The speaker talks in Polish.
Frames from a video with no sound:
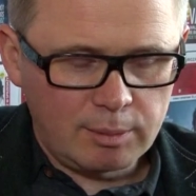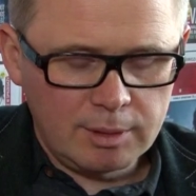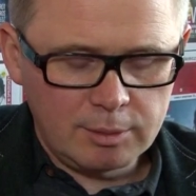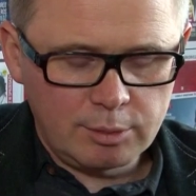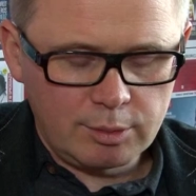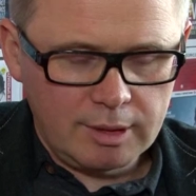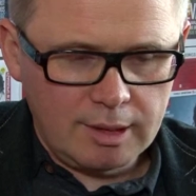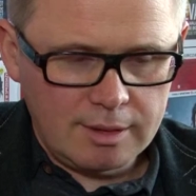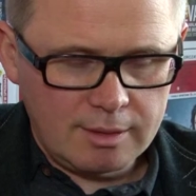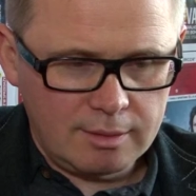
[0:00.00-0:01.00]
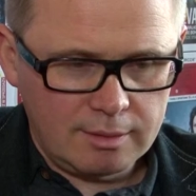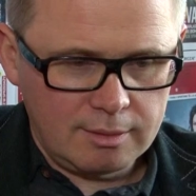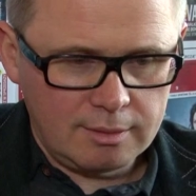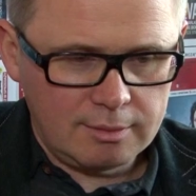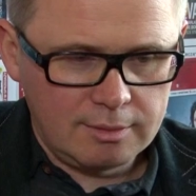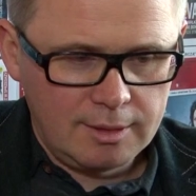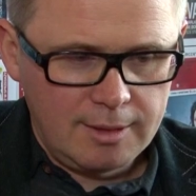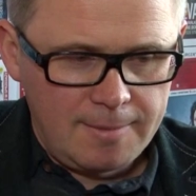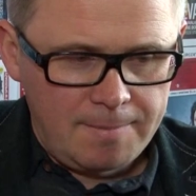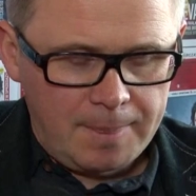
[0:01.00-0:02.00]
problem, który jest
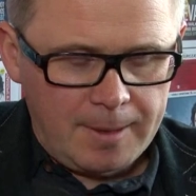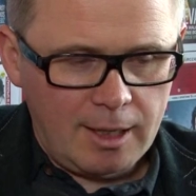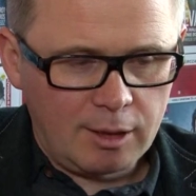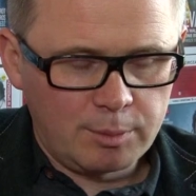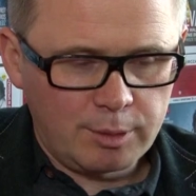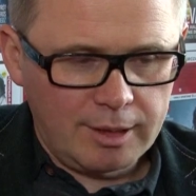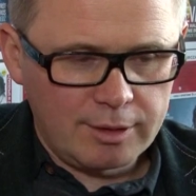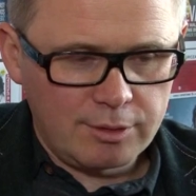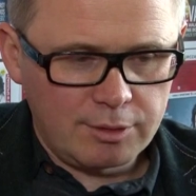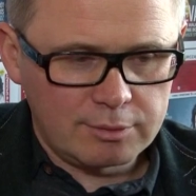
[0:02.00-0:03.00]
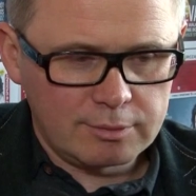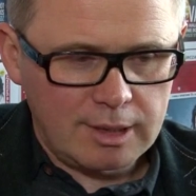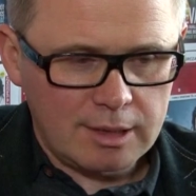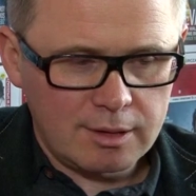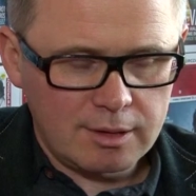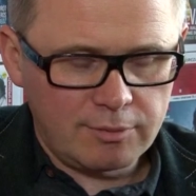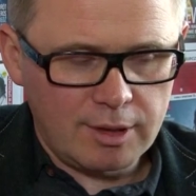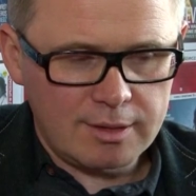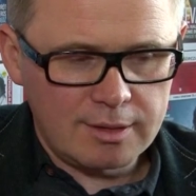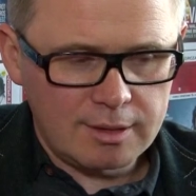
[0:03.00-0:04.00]
niejako projekcją naszych
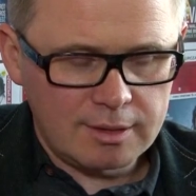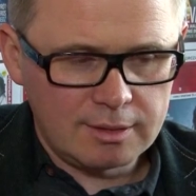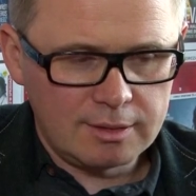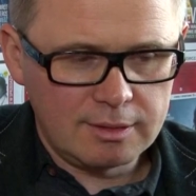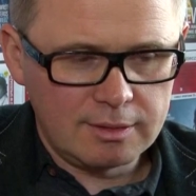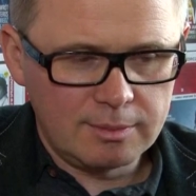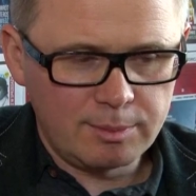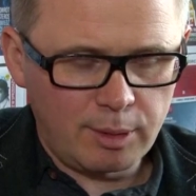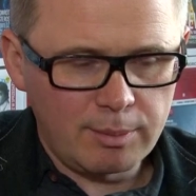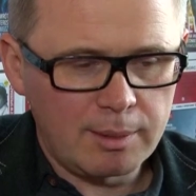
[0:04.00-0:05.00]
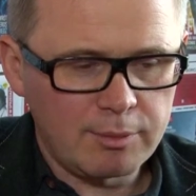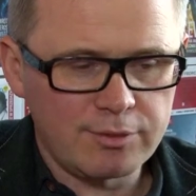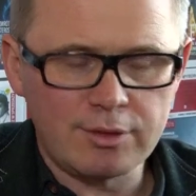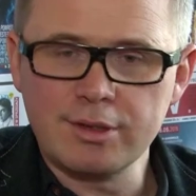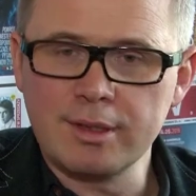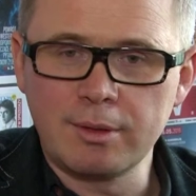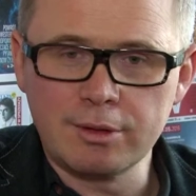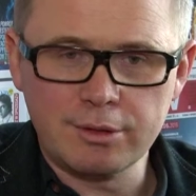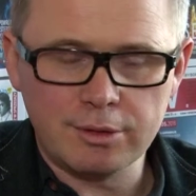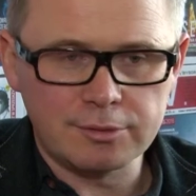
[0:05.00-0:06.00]
własnych e, problemów z
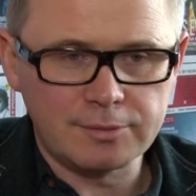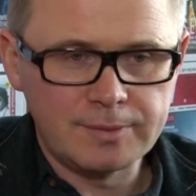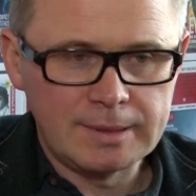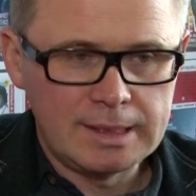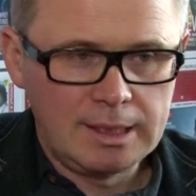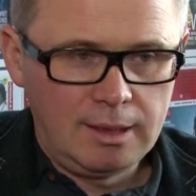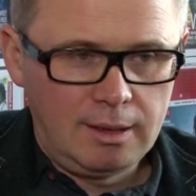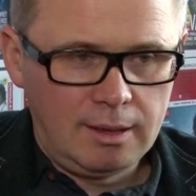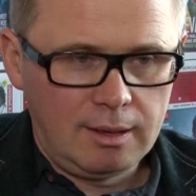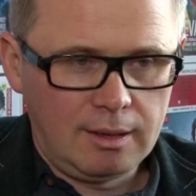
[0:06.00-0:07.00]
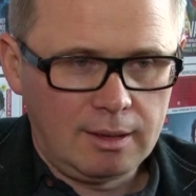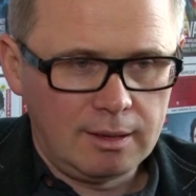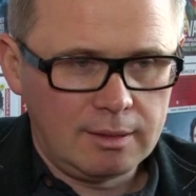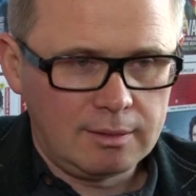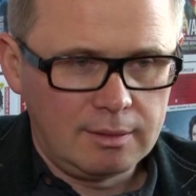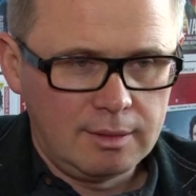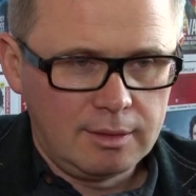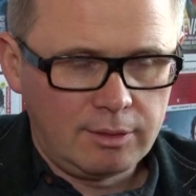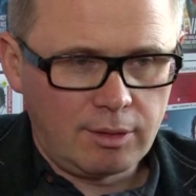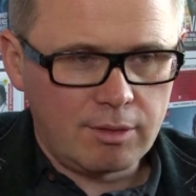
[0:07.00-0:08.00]
tożsamością. E,
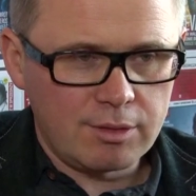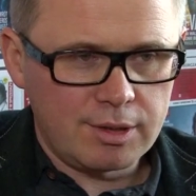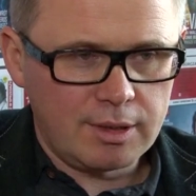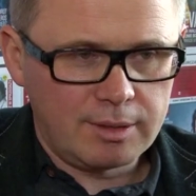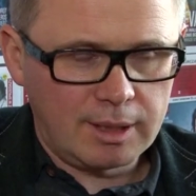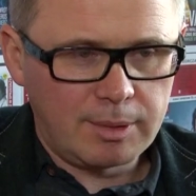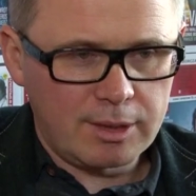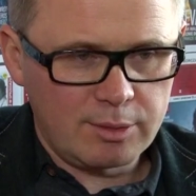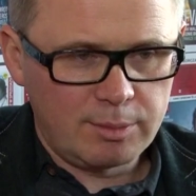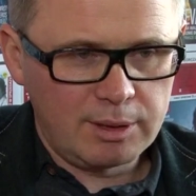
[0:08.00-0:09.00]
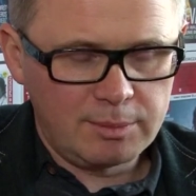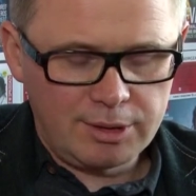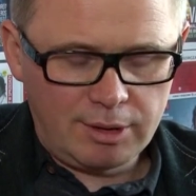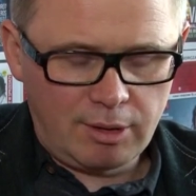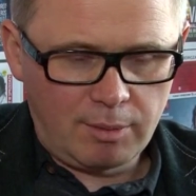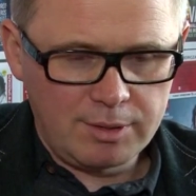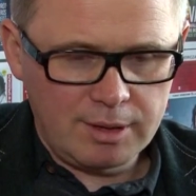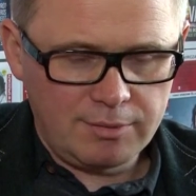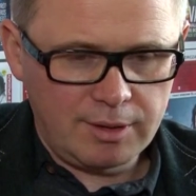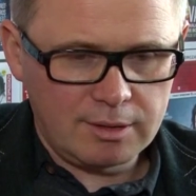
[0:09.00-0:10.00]
to, że tak bardzo boimy się
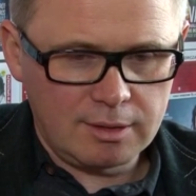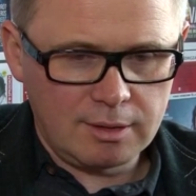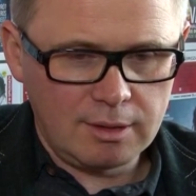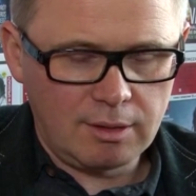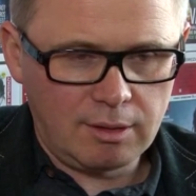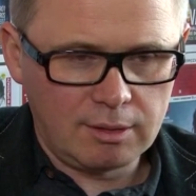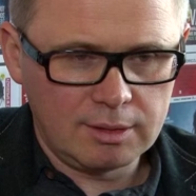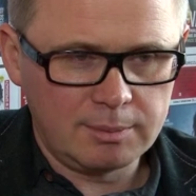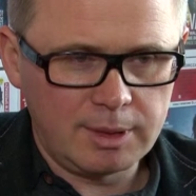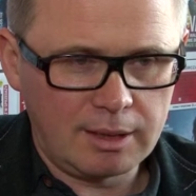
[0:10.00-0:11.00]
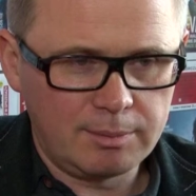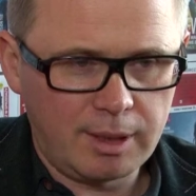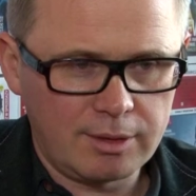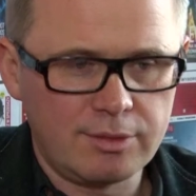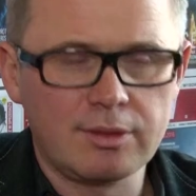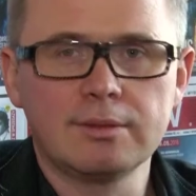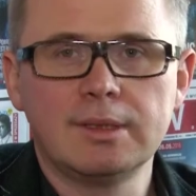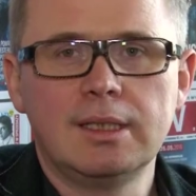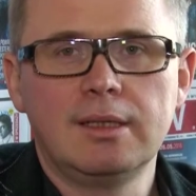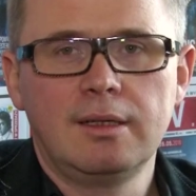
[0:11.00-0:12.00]
obcych, świadczy tylko o tym, jak bardzo
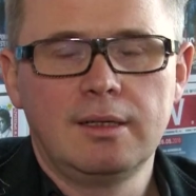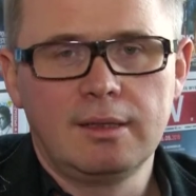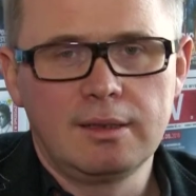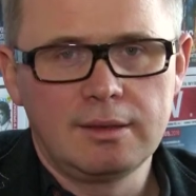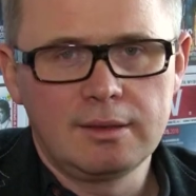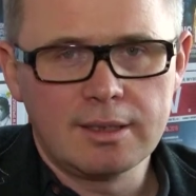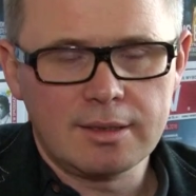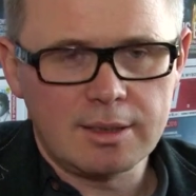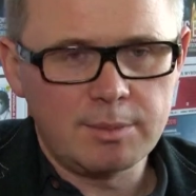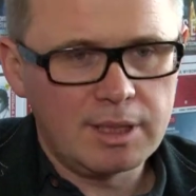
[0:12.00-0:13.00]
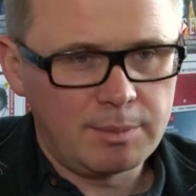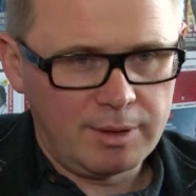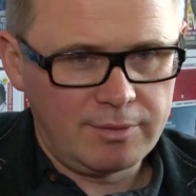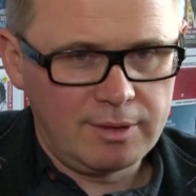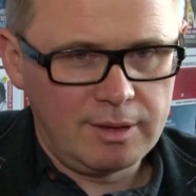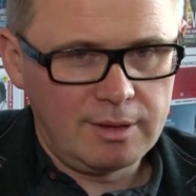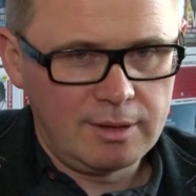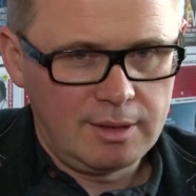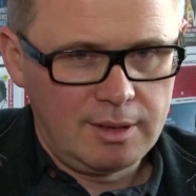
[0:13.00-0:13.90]
e, jesteśmy niepewni